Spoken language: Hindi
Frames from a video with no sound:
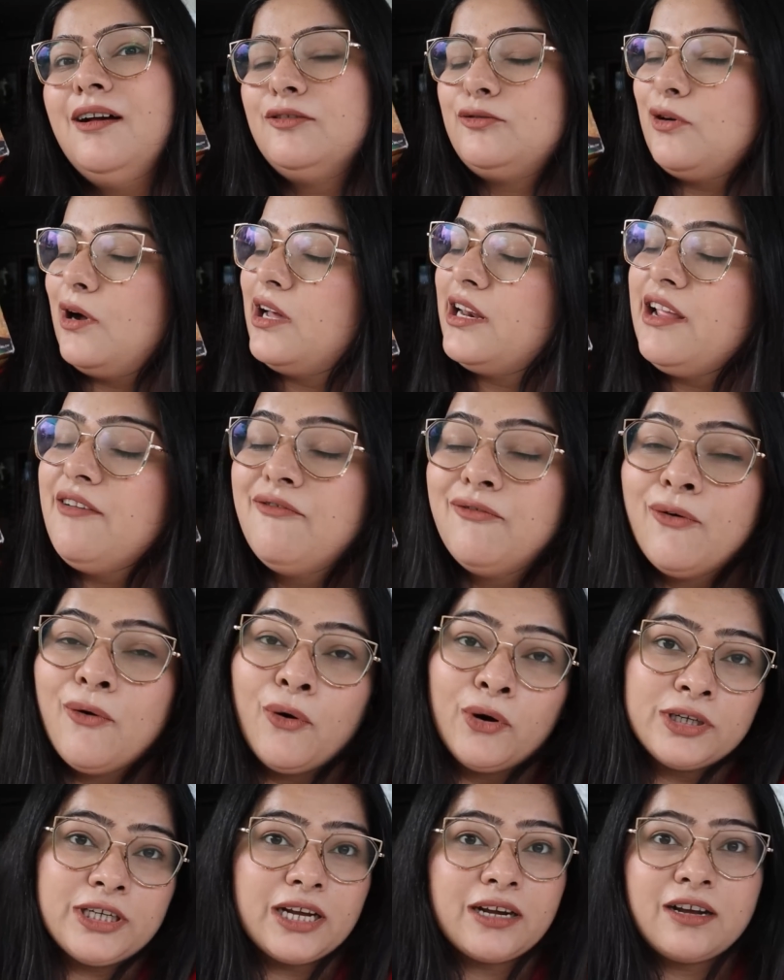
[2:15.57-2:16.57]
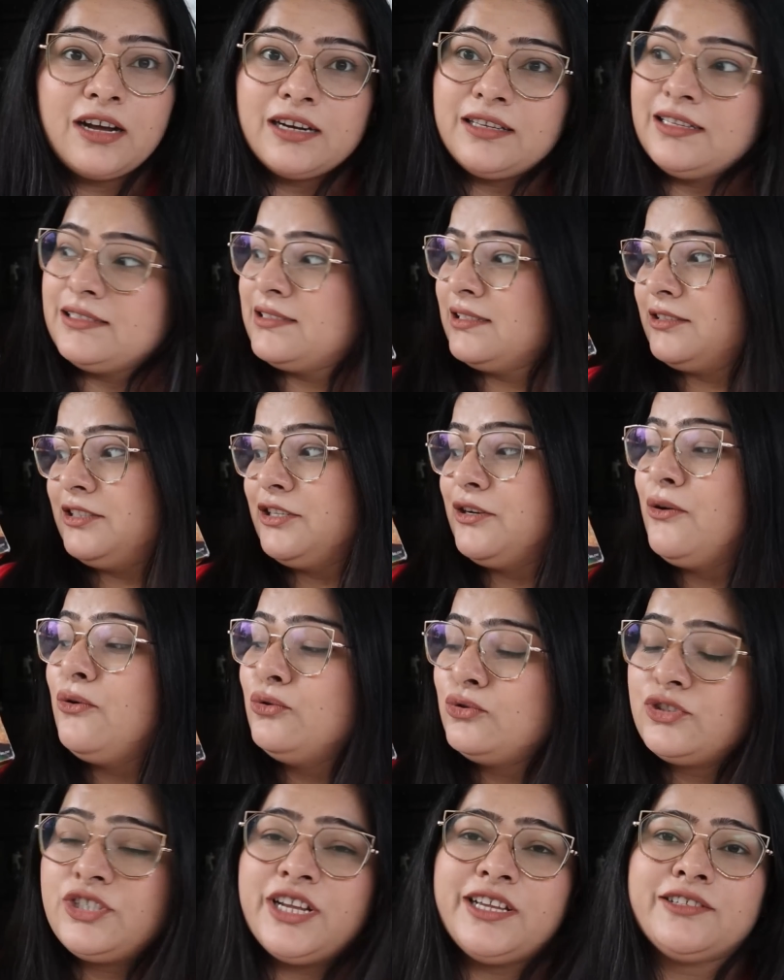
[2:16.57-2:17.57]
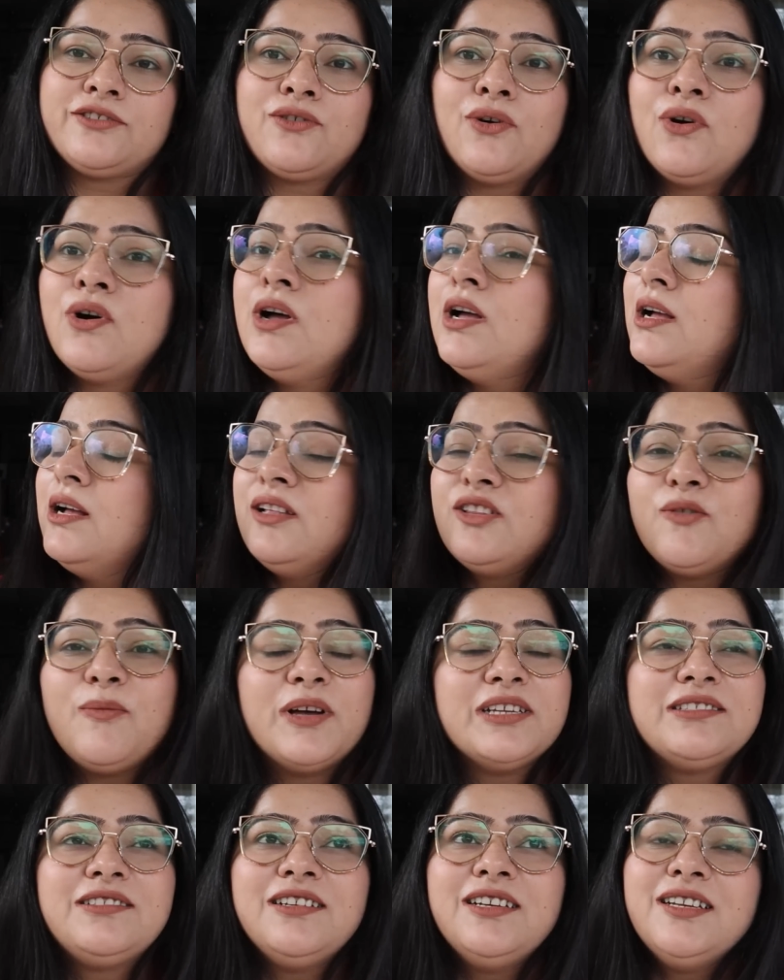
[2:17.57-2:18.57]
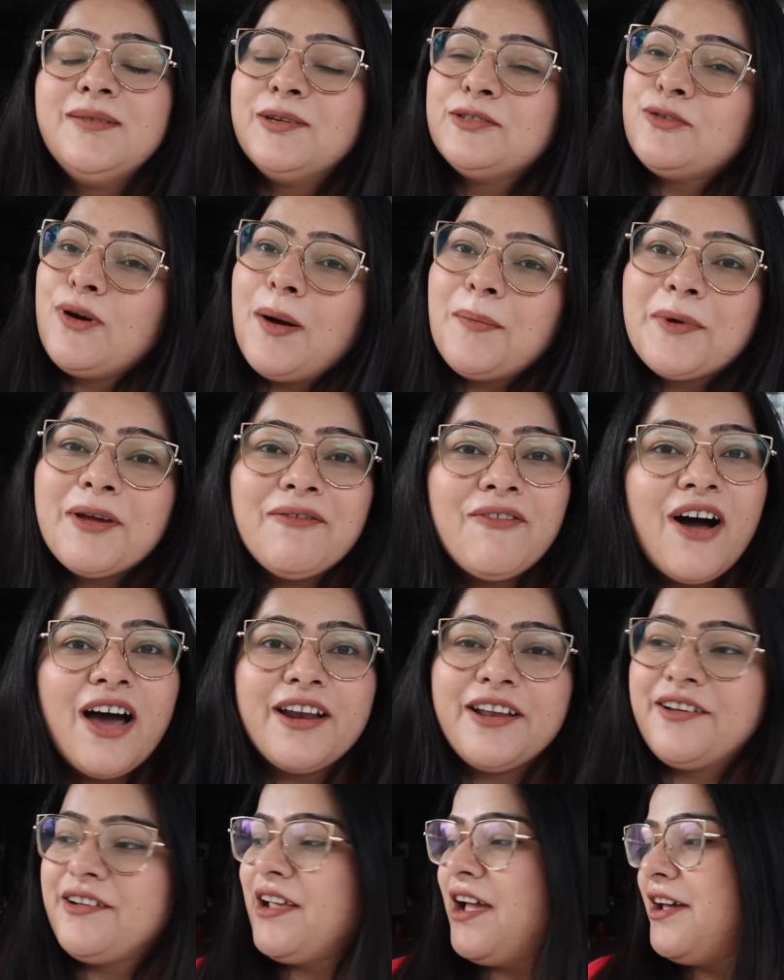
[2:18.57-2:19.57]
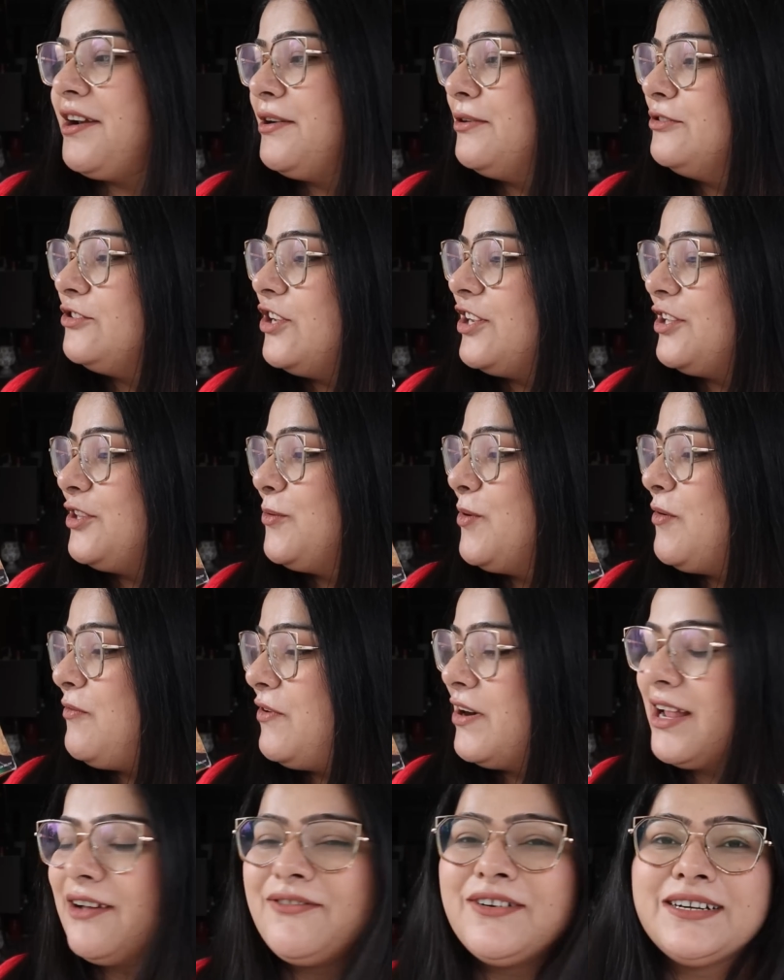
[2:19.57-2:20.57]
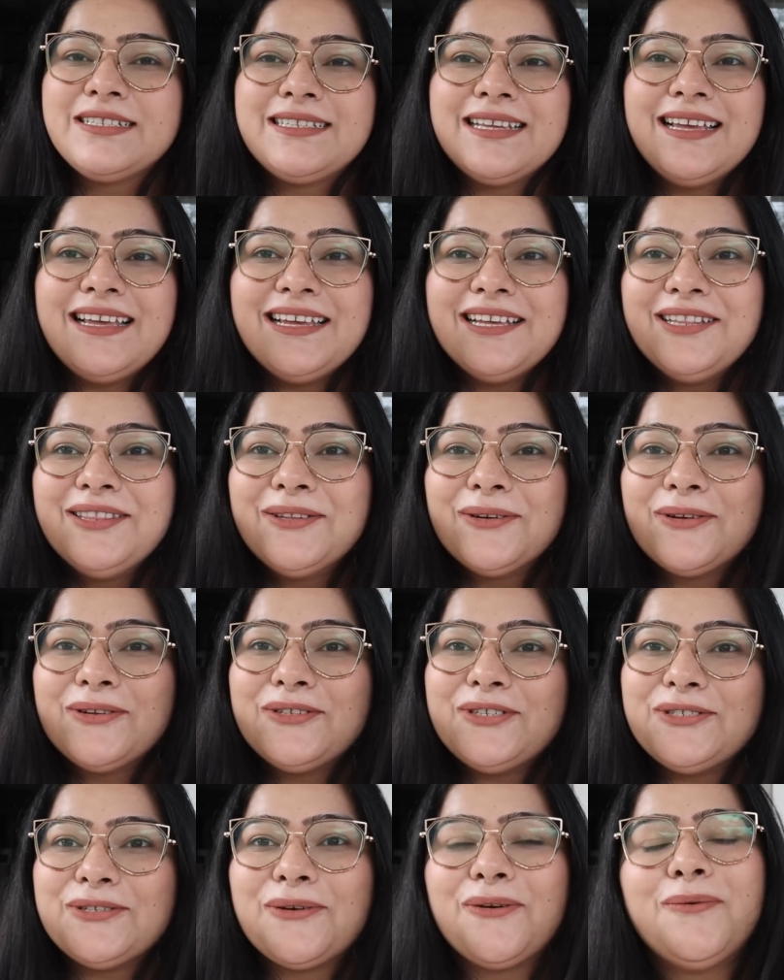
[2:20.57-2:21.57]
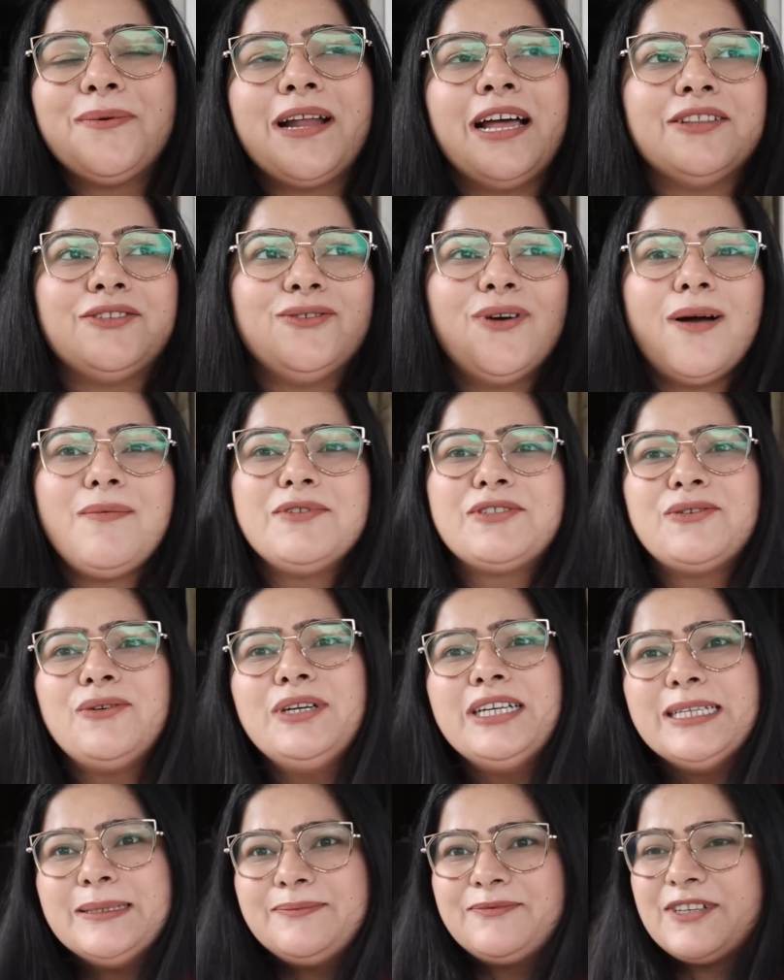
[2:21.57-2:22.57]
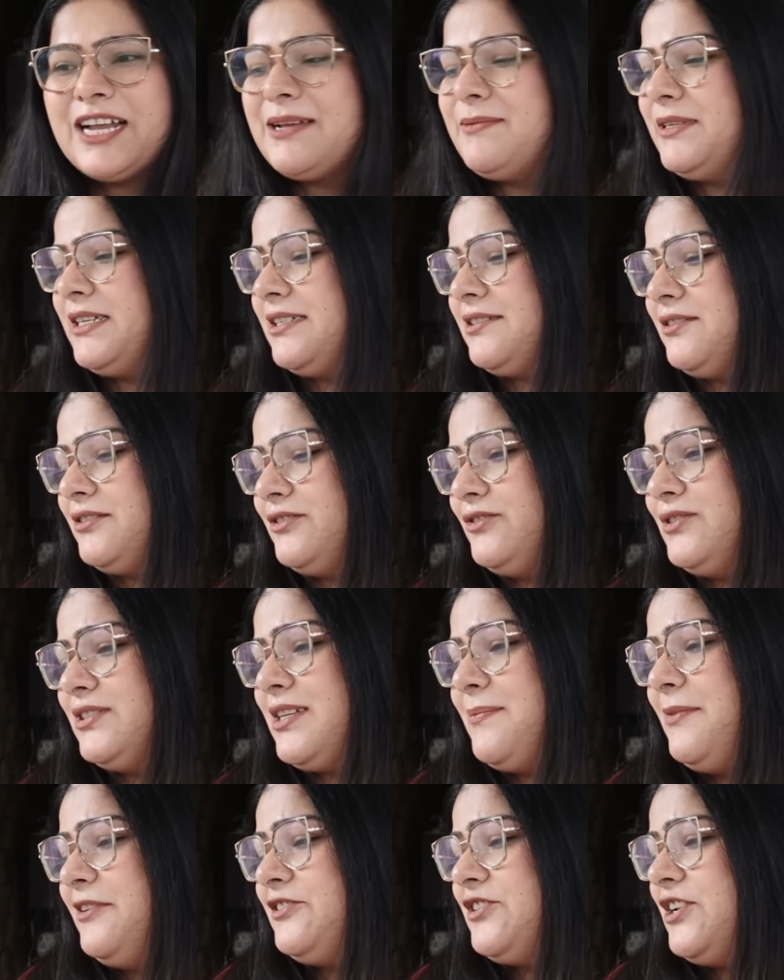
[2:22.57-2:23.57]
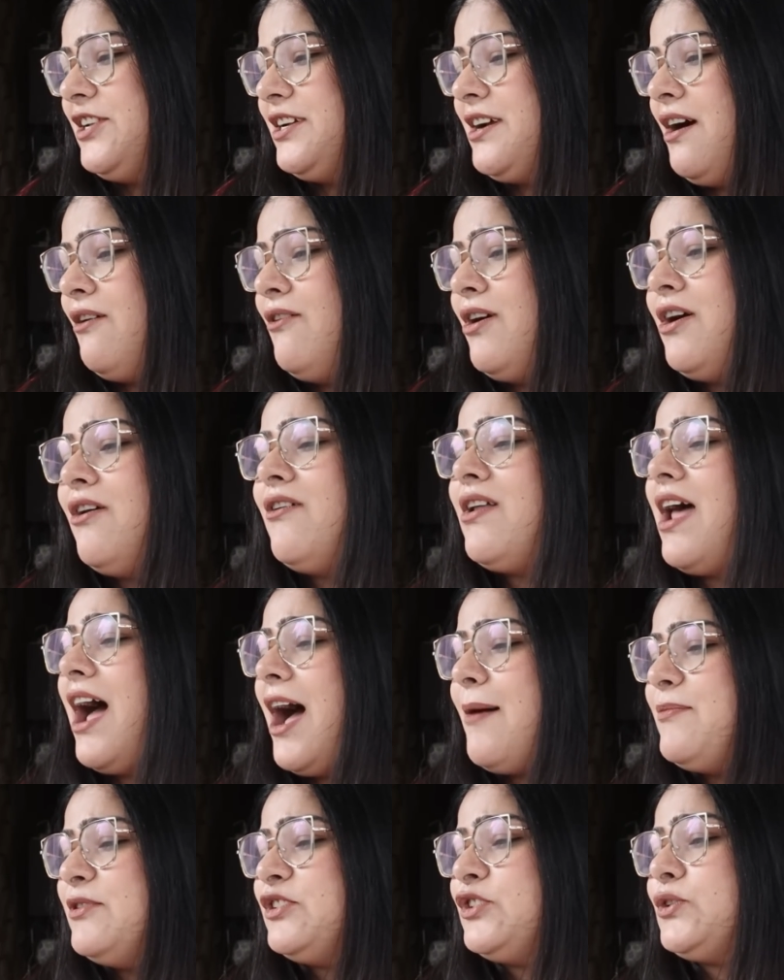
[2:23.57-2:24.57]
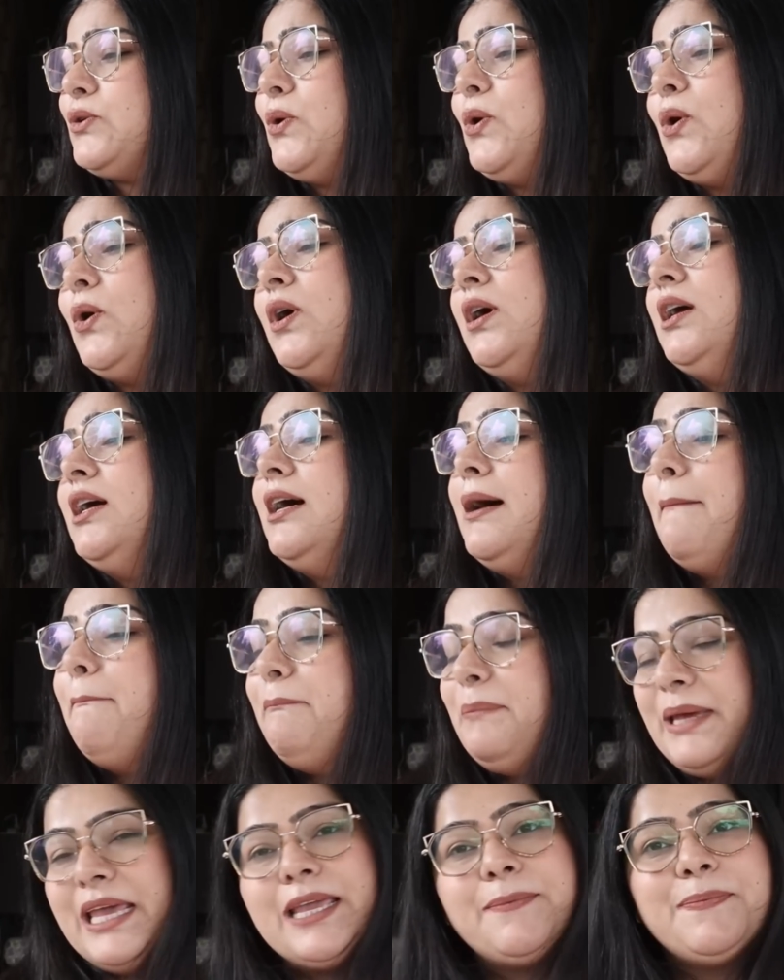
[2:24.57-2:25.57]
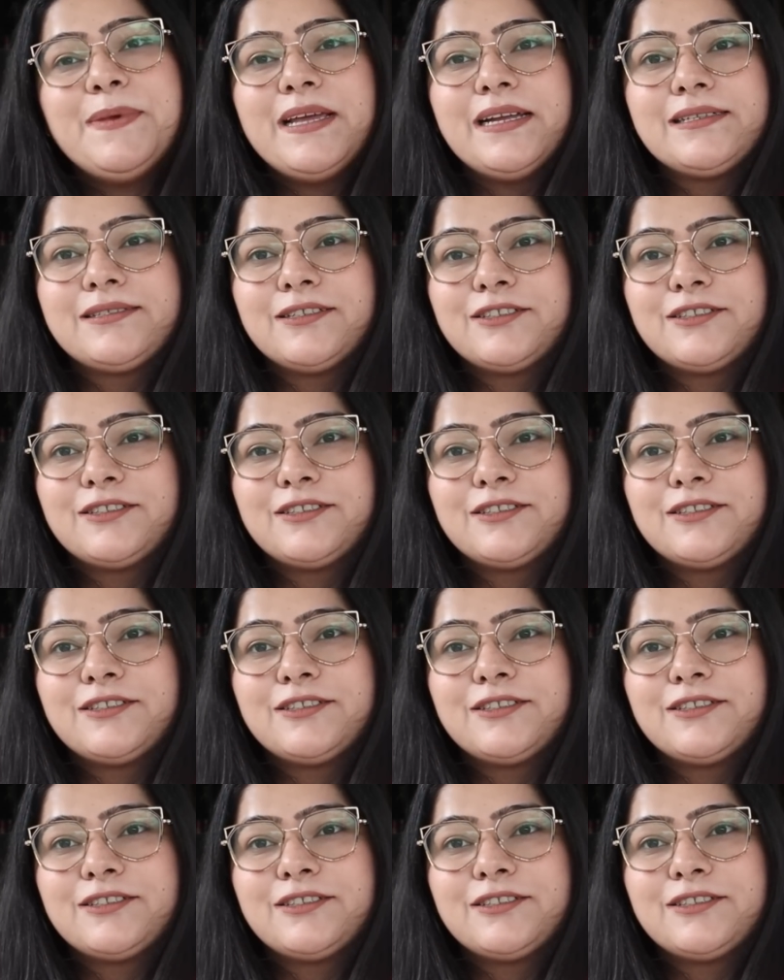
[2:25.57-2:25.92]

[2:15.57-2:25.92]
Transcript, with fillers: तो अगर ये वो टक्कर दे सकती है ना उस टेस्ट को तो बस दिल्ली में तो आपके वारे नहीं आ रहे हो जाएंगे तो मैं फटाफट से इन दोनों चीज़ों को बनाती बताती हूँ आप इसको डीप फ्राई भी कर सकते हो इसके पीछे लिखा हुआ है और आप इसको बेक भी कर